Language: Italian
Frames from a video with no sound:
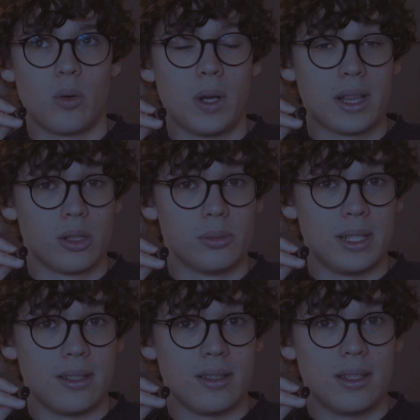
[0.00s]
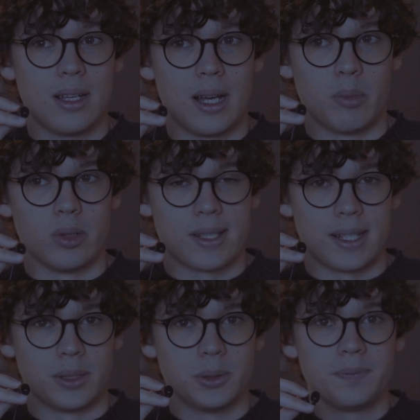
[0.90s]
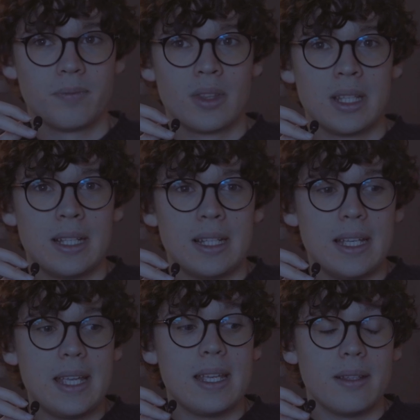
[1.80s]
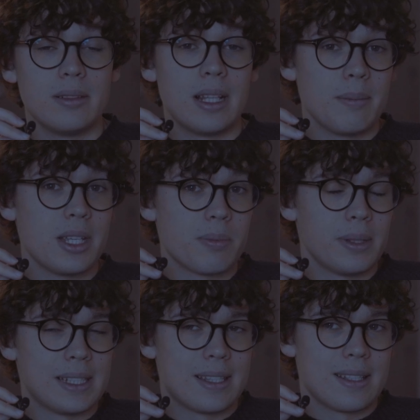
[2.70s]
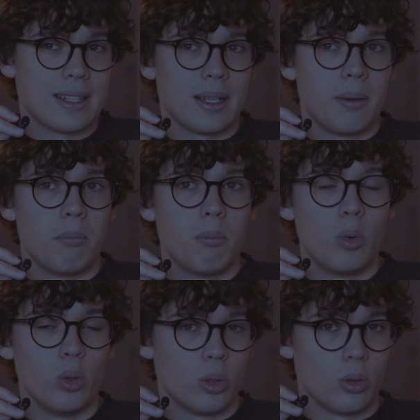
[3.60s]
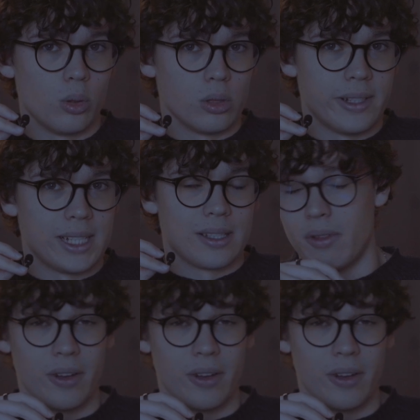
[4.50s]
4 mesi a Bolzano e la mia esperienza è stata molto controversa.